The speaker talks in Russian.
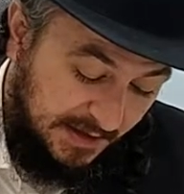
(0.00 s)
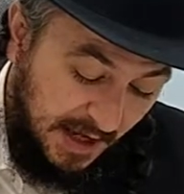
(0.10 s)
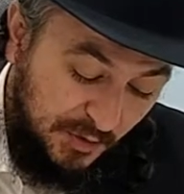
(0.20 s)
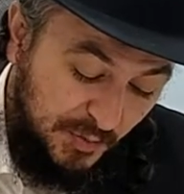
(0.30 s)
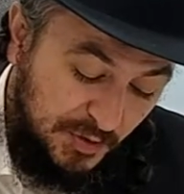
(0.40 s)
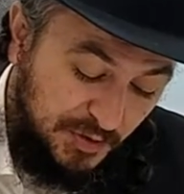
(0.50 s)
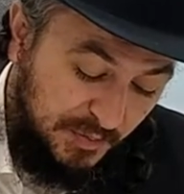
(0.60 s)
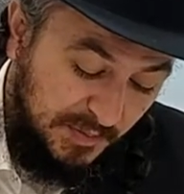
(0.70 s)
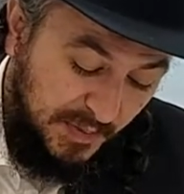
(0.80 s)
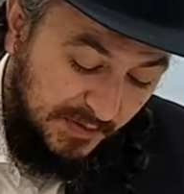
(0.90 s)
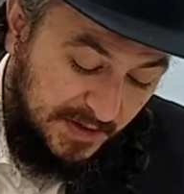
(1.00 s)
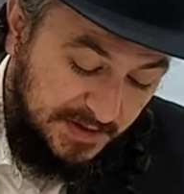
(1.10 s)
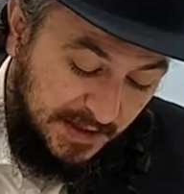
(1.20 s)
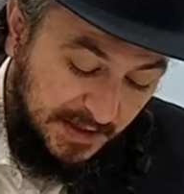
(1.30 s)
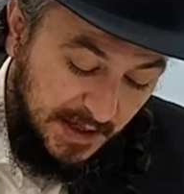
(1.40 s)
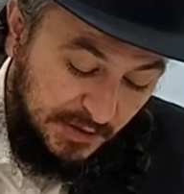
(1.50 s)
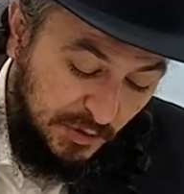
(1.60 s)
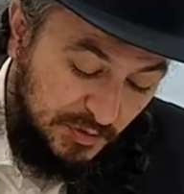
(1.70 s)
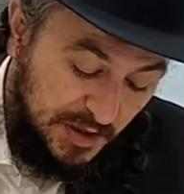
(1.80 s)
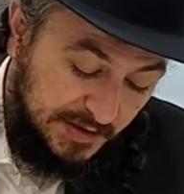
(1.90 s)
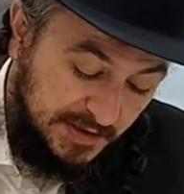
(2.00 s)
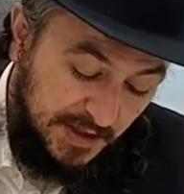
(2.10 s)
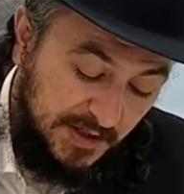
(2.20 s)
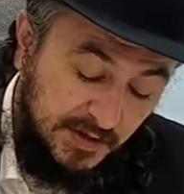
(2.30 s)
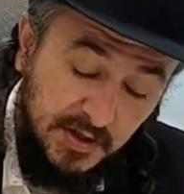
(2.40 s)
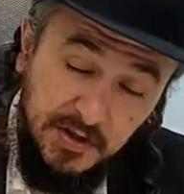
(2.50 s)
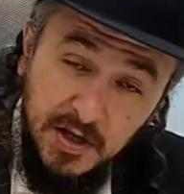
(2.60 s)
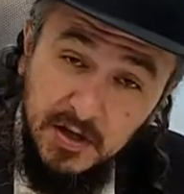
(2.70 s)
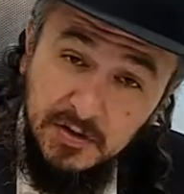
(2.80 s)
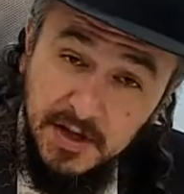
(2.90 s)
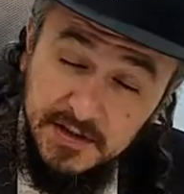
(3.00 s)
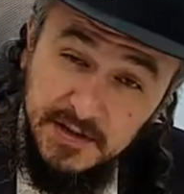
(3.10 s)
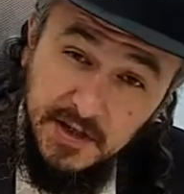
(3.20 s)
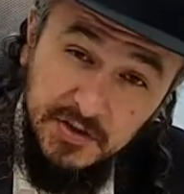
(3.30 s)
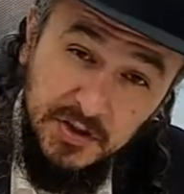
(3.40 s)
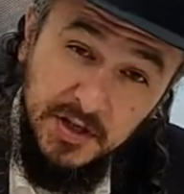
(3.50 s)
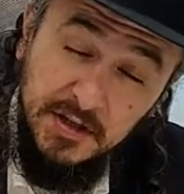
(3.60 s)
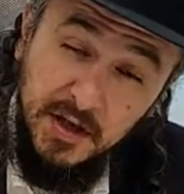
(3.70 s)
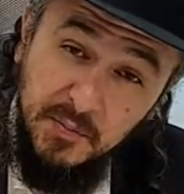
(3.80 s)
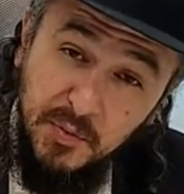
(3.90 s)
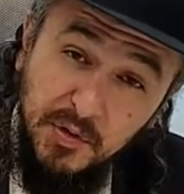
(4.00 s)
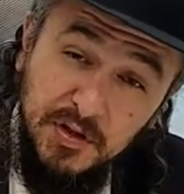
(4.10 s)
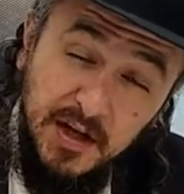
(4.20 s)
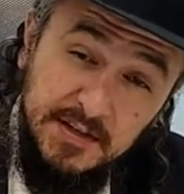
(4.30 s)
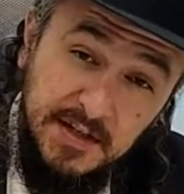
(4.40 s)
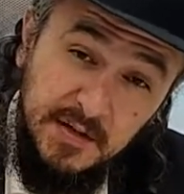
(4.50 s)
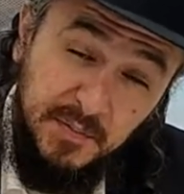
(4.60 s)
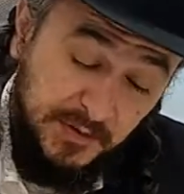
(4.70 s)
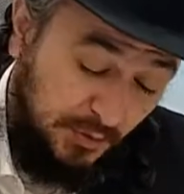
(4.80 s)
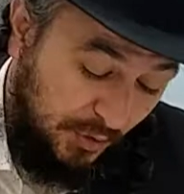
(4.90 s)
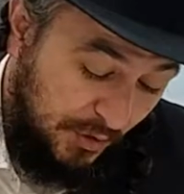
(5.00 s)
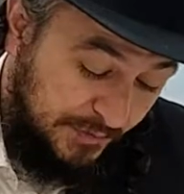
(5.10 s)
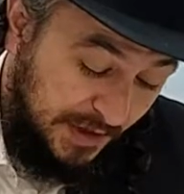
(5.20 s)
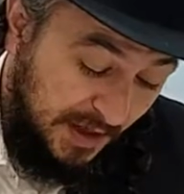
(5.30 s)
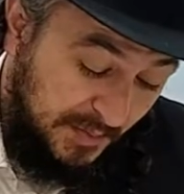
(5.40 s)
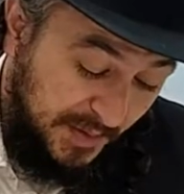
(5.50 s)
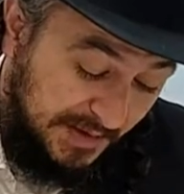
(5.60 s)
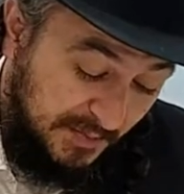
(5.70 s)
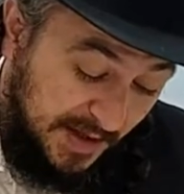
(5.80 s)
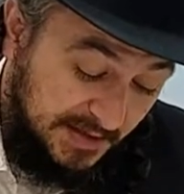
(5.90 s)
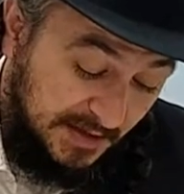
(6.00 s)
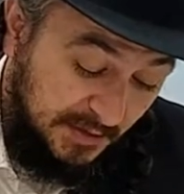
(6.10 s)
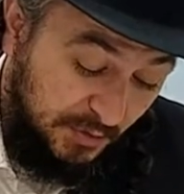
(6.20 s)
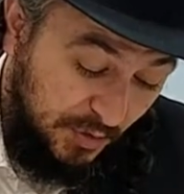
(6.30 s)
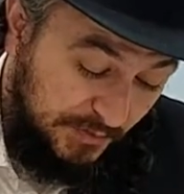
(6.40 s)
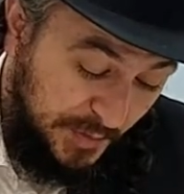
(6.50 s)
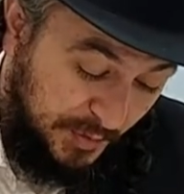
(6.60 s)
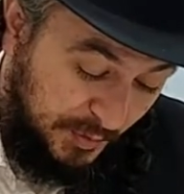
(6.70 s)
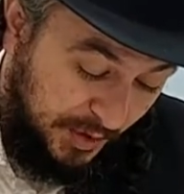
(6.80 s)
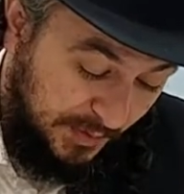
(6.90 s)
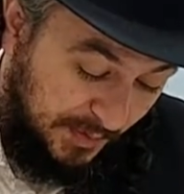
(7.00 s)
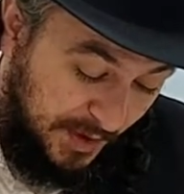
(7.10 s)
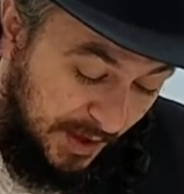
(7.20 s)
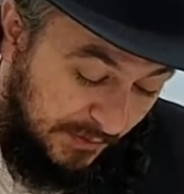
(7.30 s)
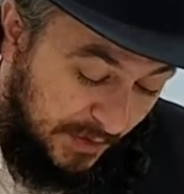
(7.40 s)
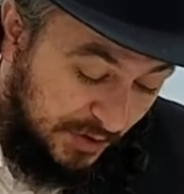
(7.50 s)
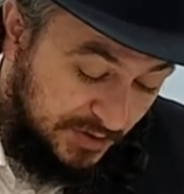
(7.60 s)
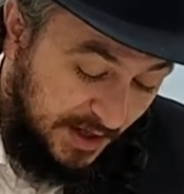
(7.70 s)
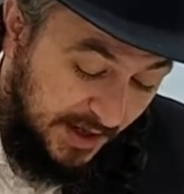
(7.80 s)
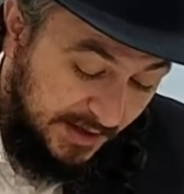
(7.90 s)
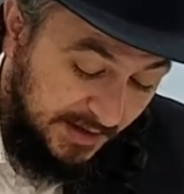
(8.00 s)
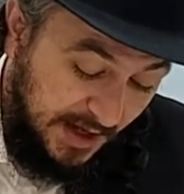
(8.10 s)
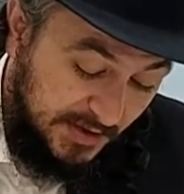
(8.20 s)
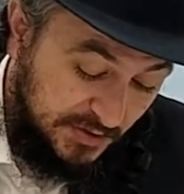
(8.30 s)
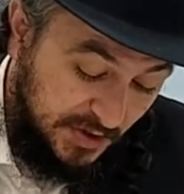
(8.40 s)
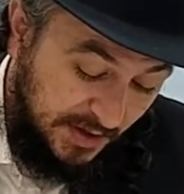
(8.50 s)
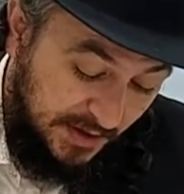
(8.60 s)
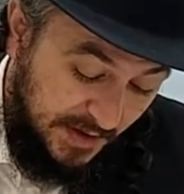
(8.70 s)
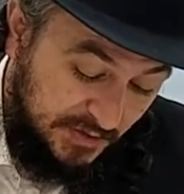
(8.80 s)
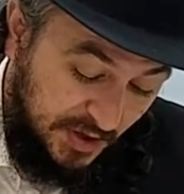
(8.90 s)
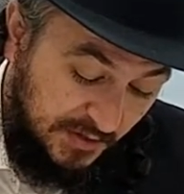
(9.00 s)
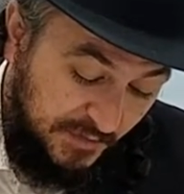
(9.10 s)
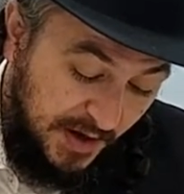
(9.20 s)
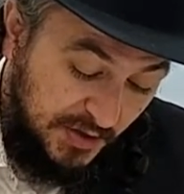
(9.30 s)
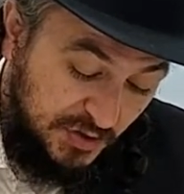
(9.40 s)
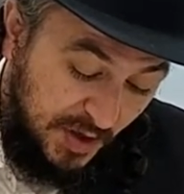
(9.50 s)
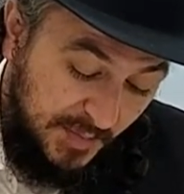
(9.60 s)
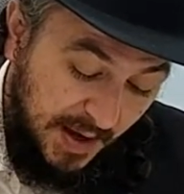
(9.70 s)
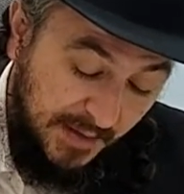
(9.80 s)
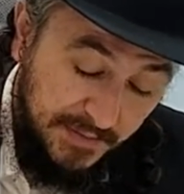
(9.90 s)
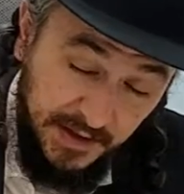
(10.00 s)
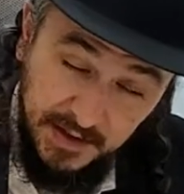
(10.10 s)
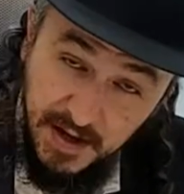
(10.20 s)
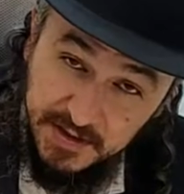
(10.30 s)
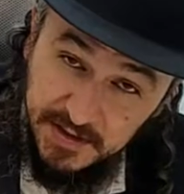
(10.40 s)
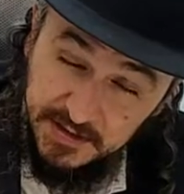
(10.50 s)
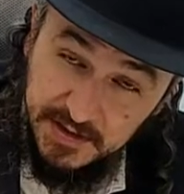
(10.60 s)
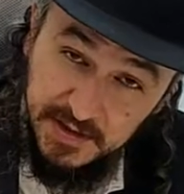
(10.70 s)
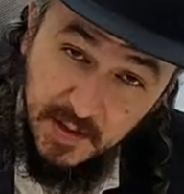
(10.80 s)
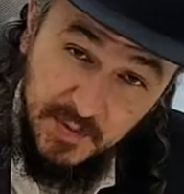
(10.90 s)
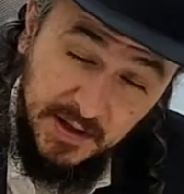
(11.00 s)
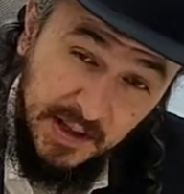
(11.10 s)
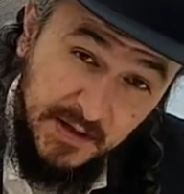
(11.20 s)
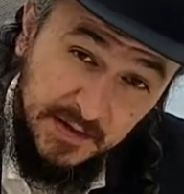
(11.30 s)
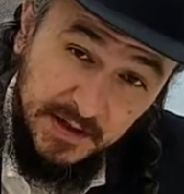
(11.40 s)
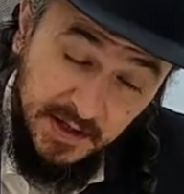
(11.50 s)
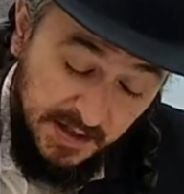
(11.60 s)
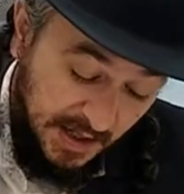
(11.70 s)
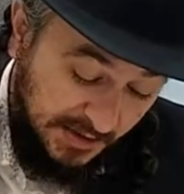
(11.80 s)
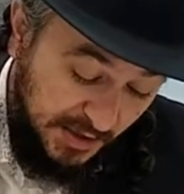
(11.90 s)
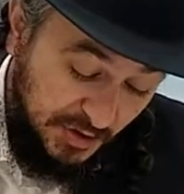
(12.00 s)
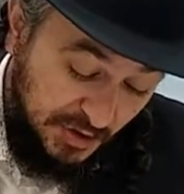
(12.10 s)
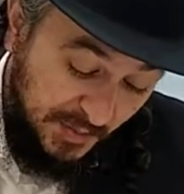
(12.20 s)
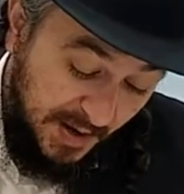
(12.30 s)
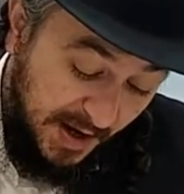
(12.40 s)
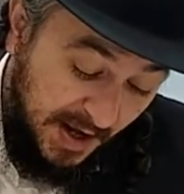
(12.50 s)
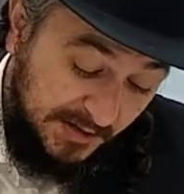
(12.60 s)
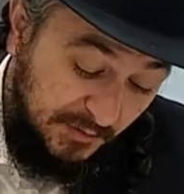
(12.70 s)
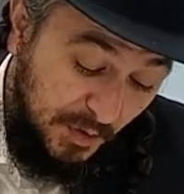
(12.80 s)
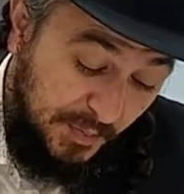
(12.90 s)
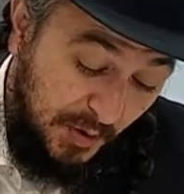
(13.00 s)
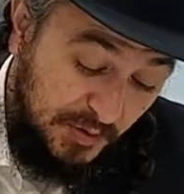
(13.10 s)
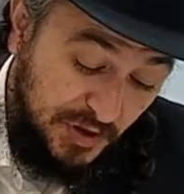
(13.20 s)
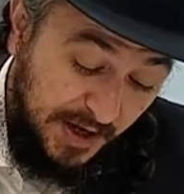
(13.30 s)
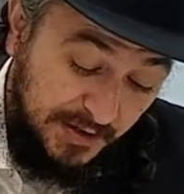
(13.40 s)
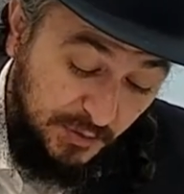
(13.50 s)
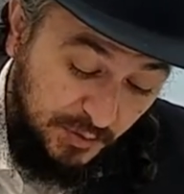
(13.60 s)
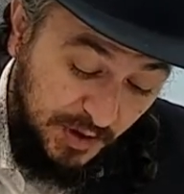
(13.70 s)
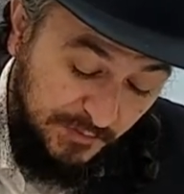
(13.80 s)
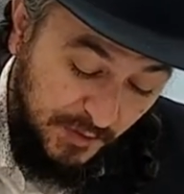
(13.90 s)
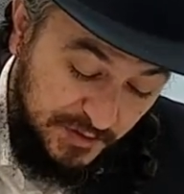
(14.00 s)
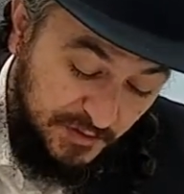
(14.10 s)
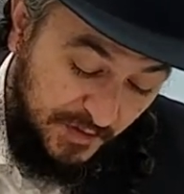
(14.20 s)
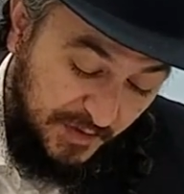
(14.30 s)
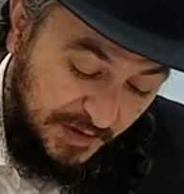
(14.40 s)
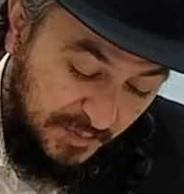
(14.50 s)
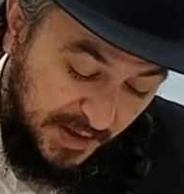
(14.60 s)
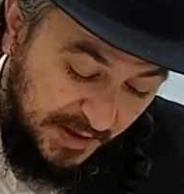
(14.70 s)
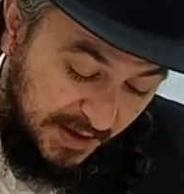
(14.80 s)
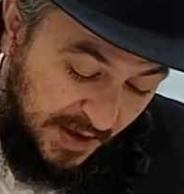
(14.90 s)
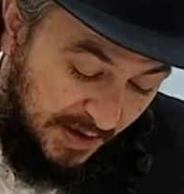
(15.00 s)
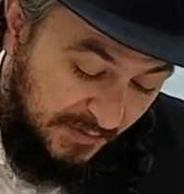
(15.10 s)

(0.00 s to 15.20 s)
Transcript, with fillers: Как он может быть полноценным, когда он достигнет, достигнет и будет ходить по духовной и подниматься на духовном уровне? шейфа нишама. И говорится, это самое главное, когда нишама от него получает удовольствие в этом мире.